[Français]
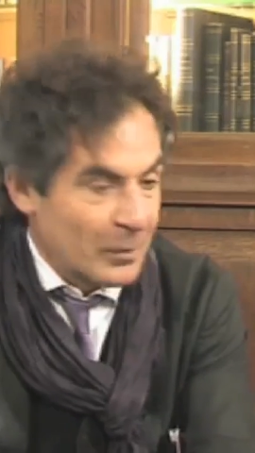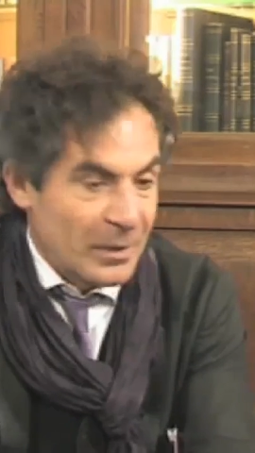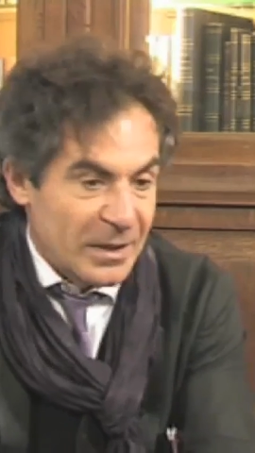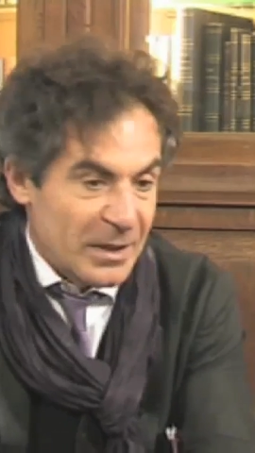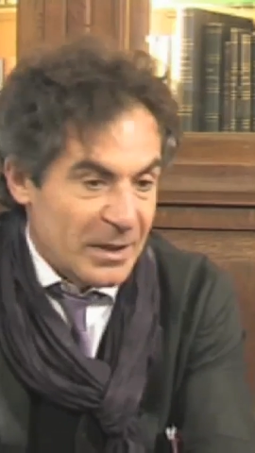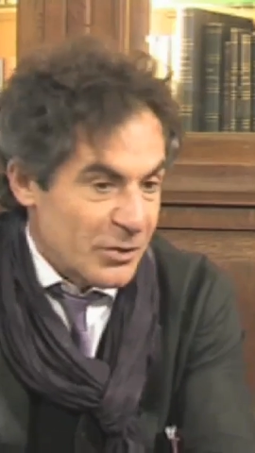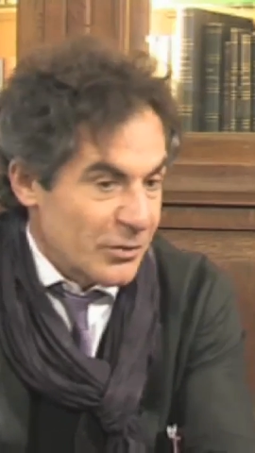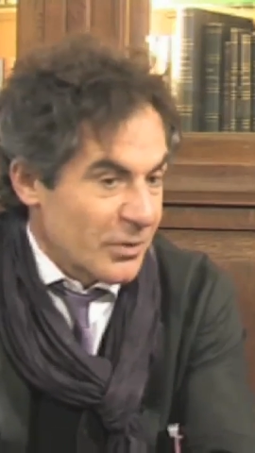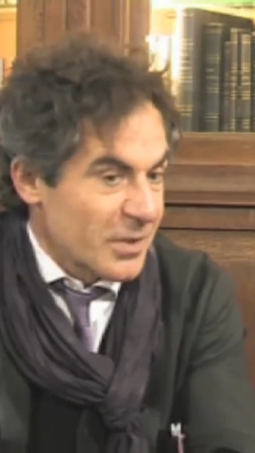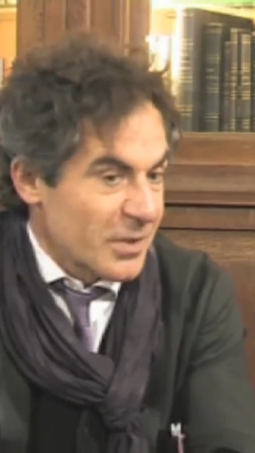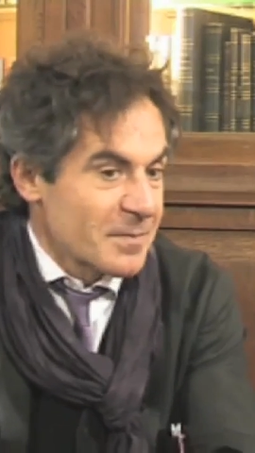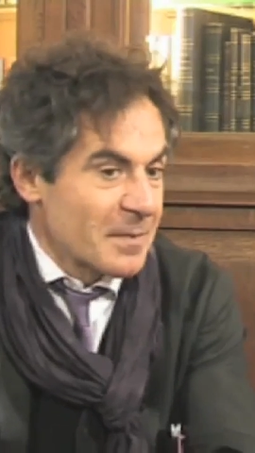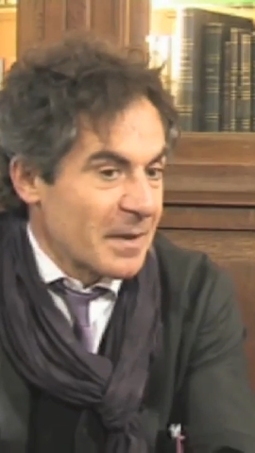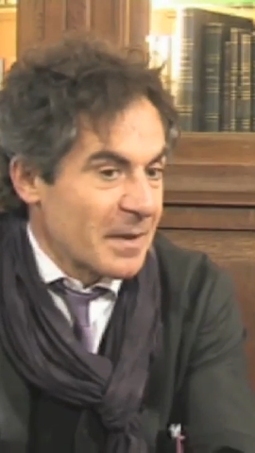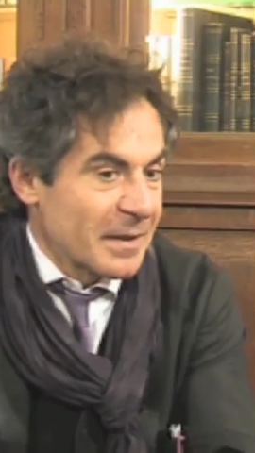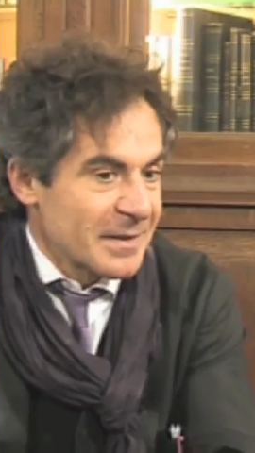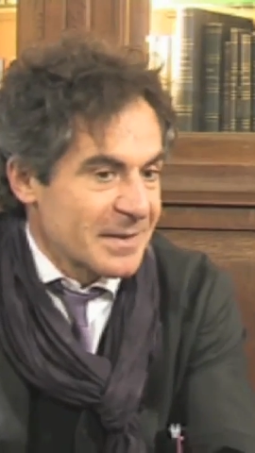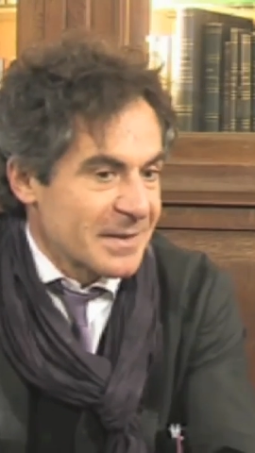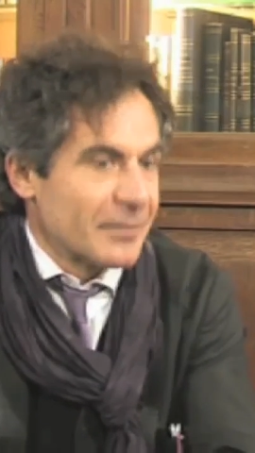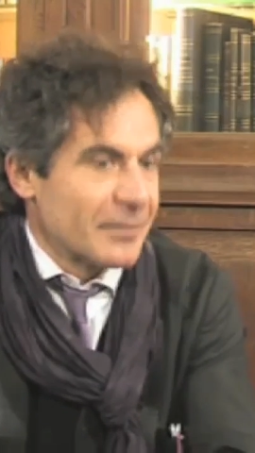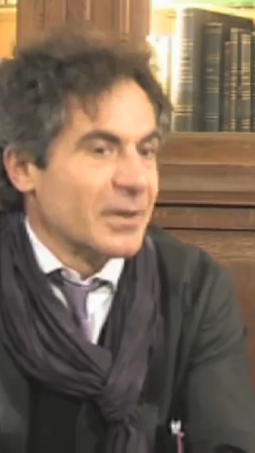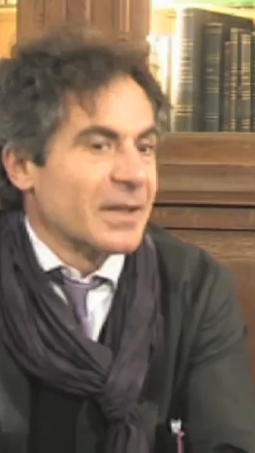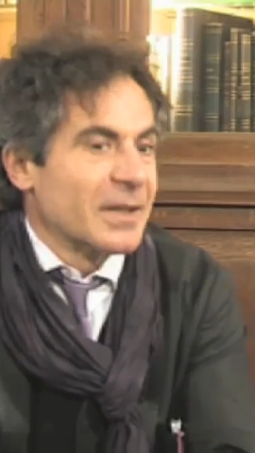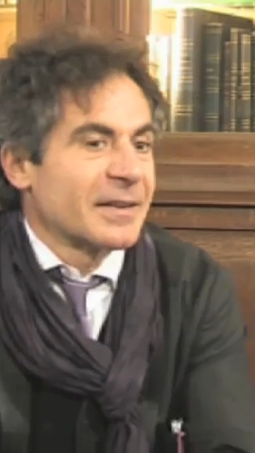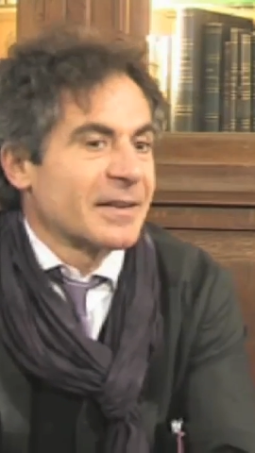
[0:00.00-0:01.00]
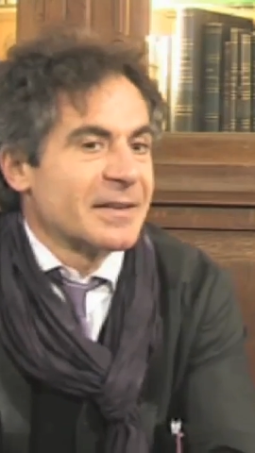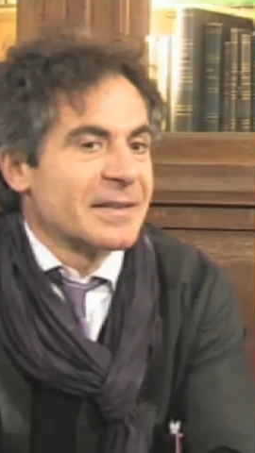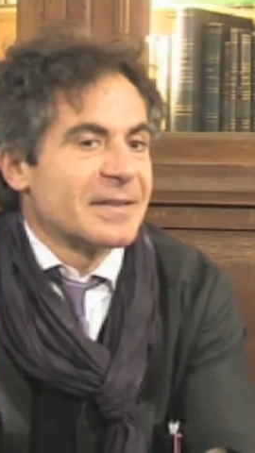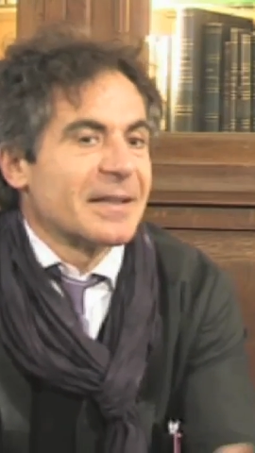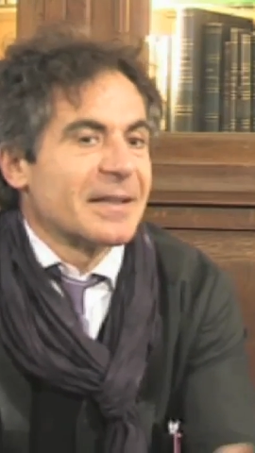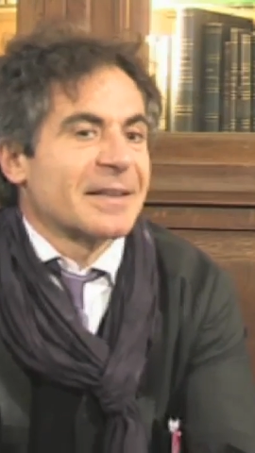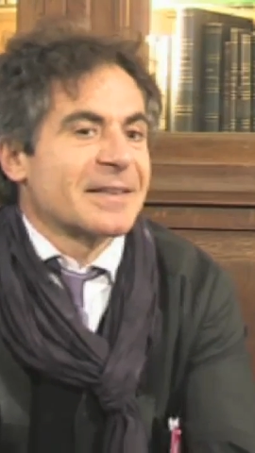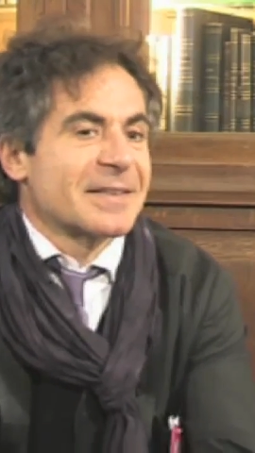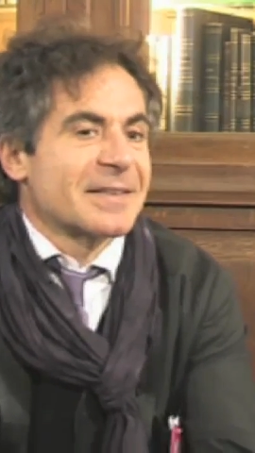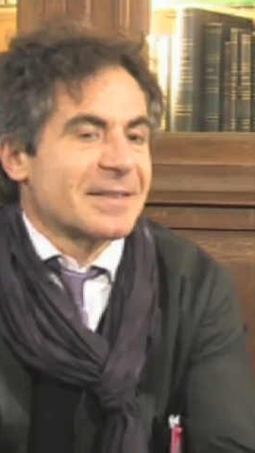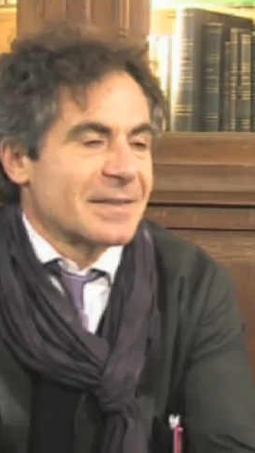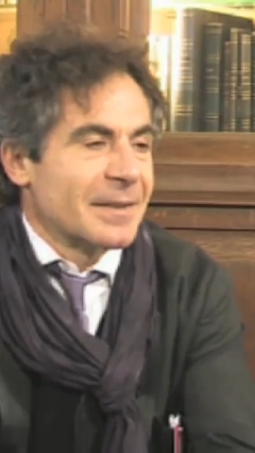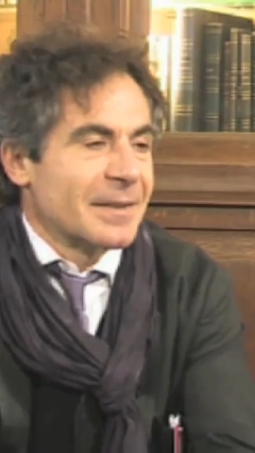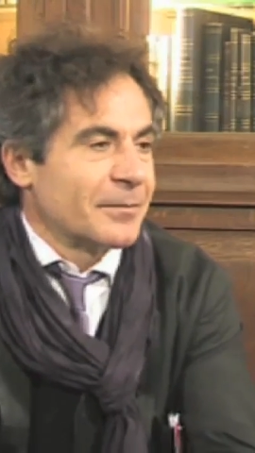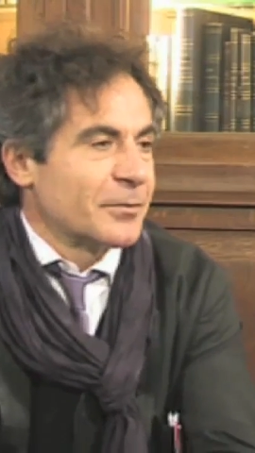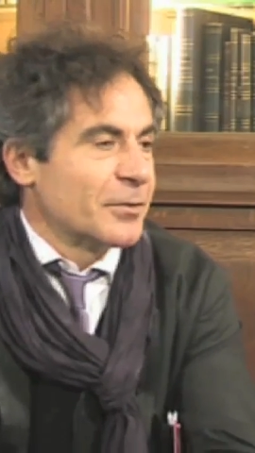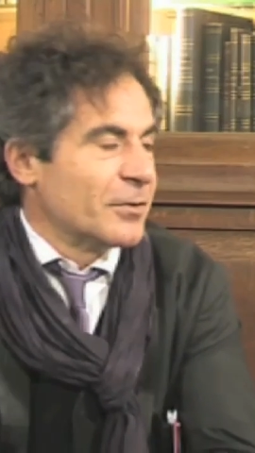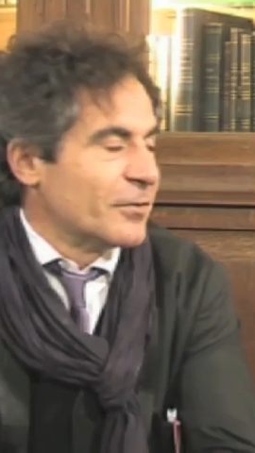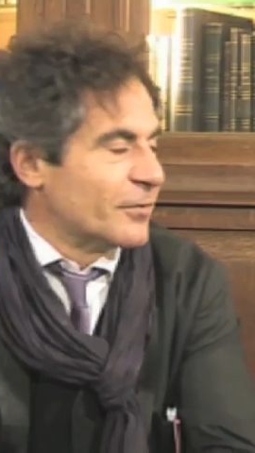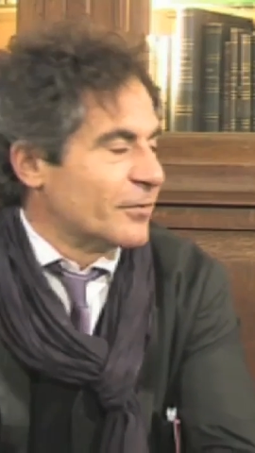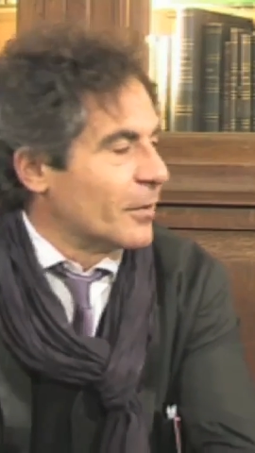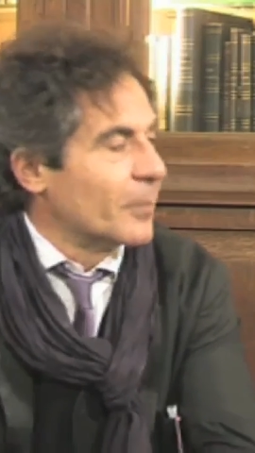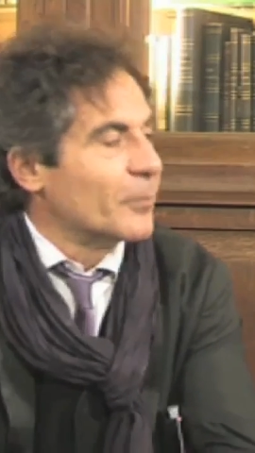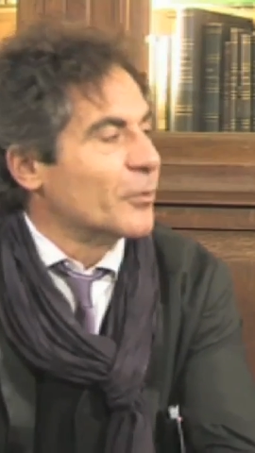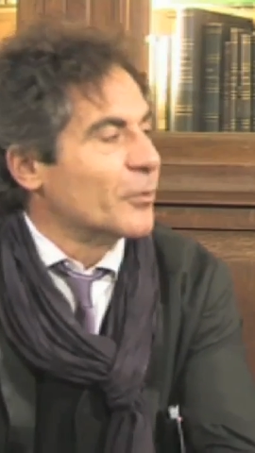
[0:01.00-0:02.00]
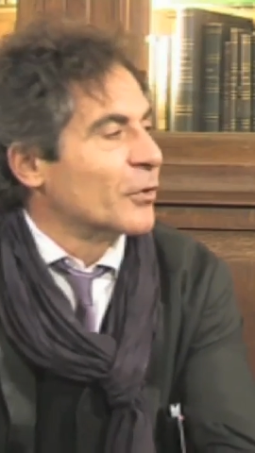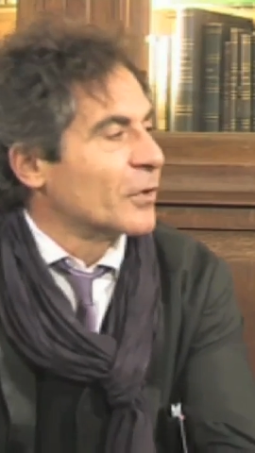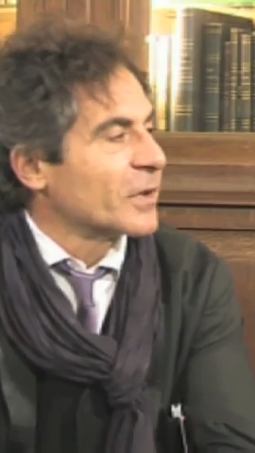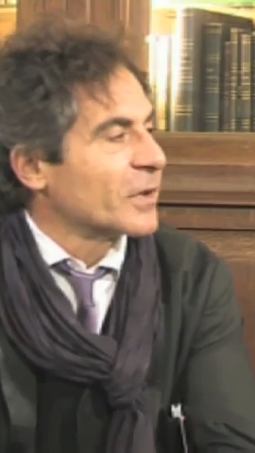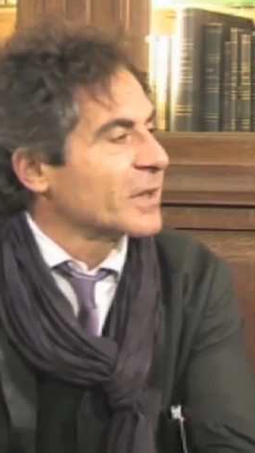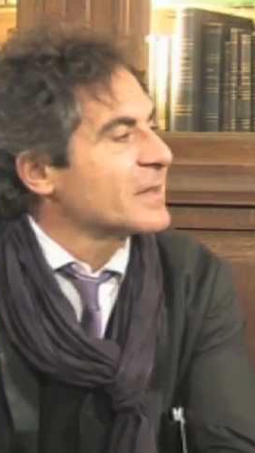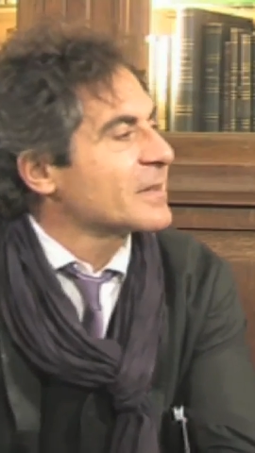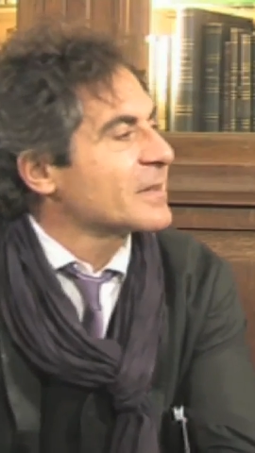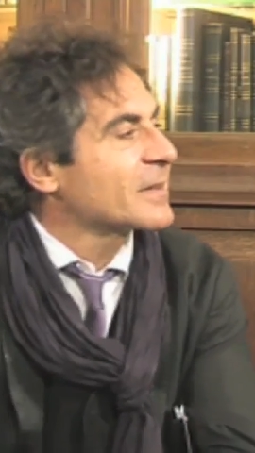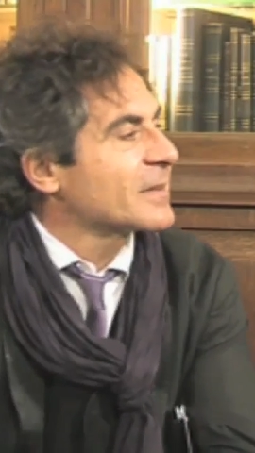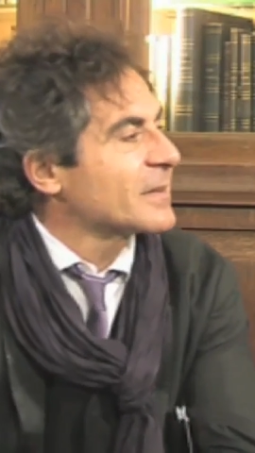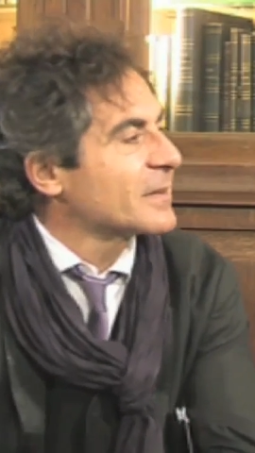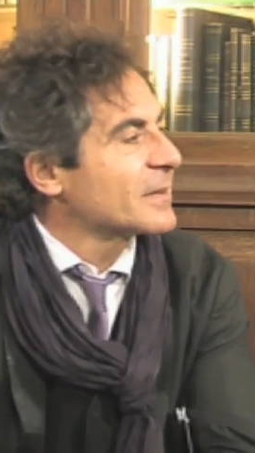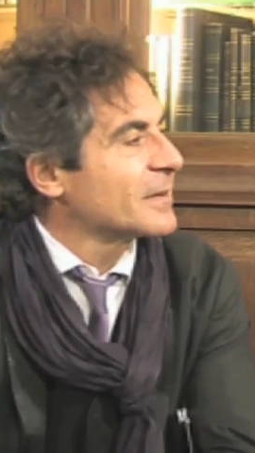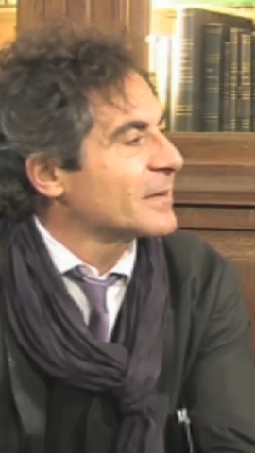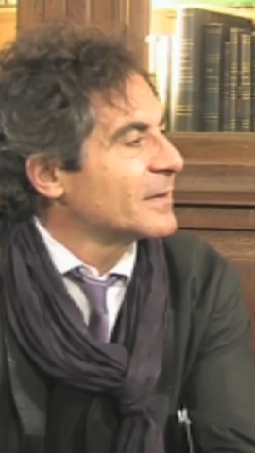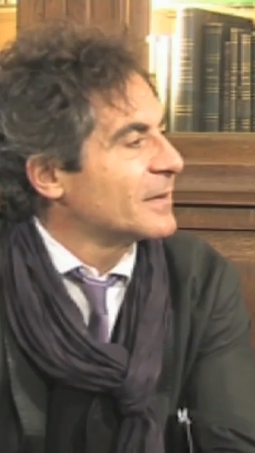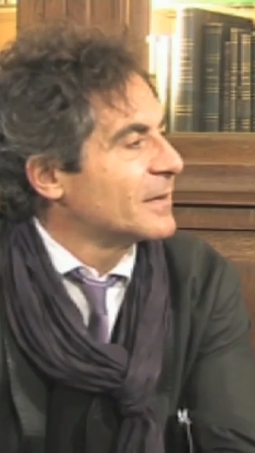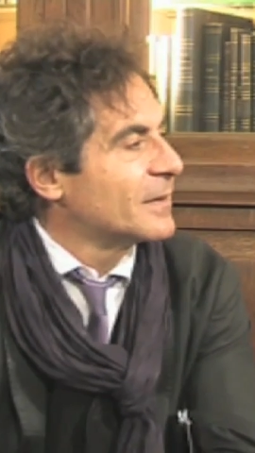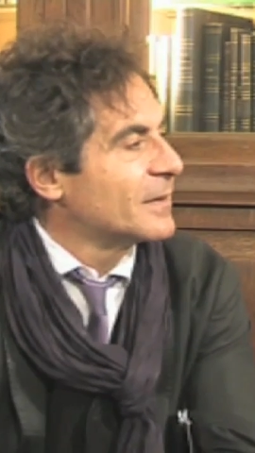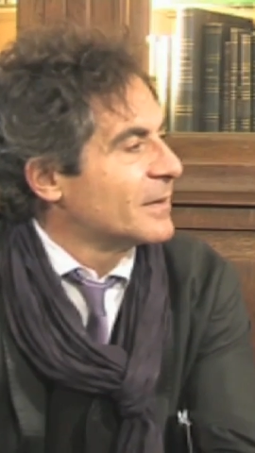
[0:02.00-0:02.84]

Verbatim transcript: Bon, les gens se marient, ça veut dire qu'ils acceptent une forme de risque